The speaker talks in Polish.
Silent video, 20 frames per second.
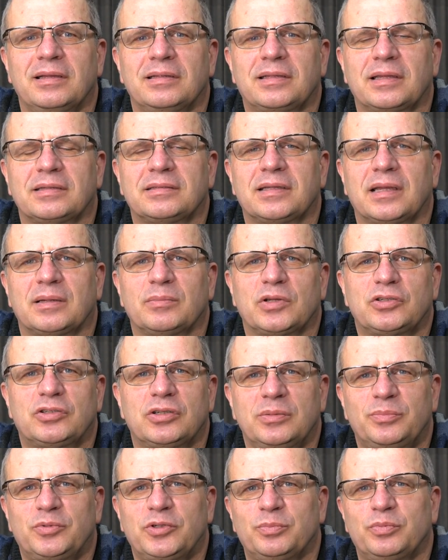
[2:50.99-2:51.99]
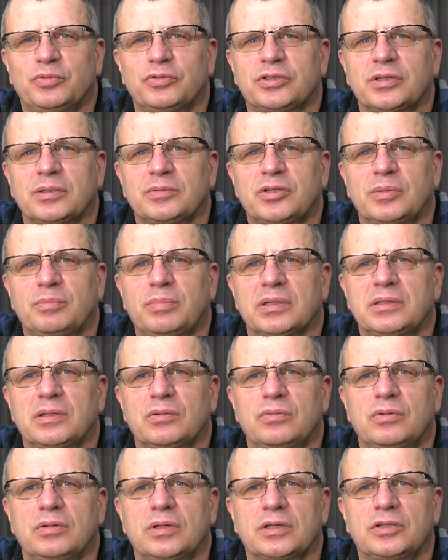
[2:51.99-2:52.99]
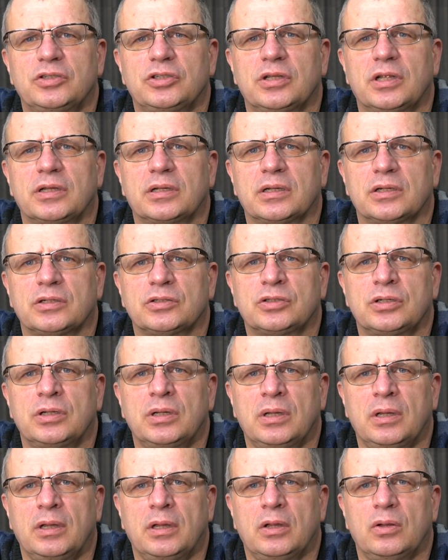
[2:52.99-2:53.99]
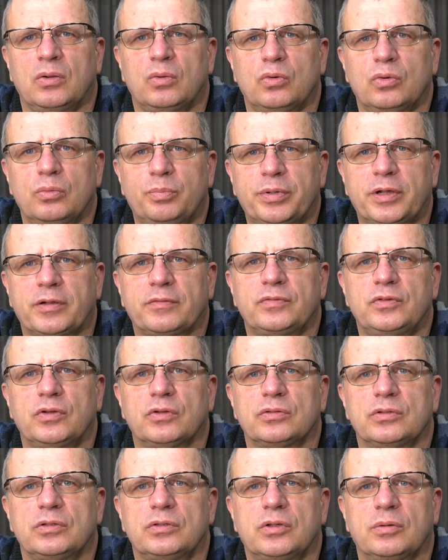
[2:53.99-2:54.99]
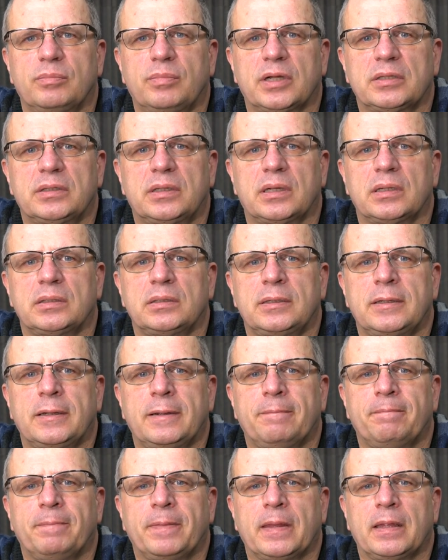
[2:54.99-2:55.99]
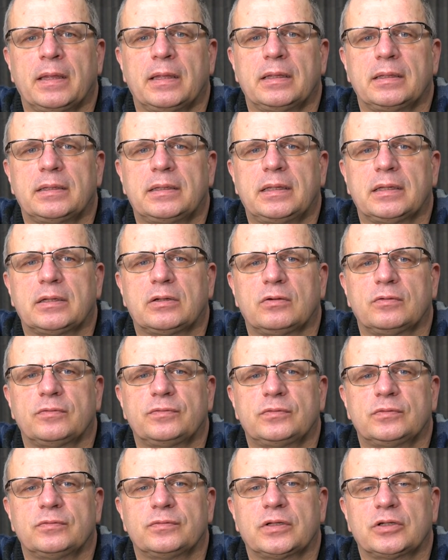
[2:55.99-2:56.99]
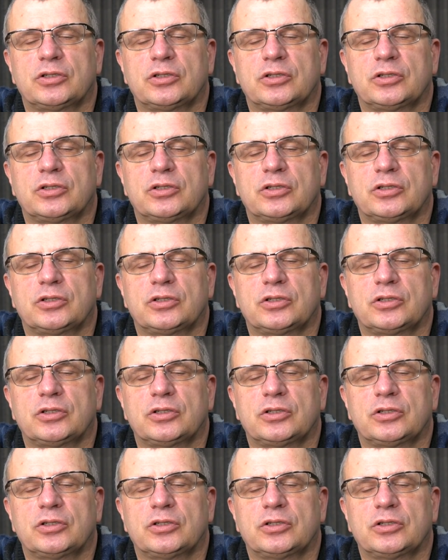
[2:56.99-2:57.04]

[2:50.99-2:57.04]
ta sama, czyli przypuszczam, że badał go jakiś lekarz uprawniony do badań kierowców.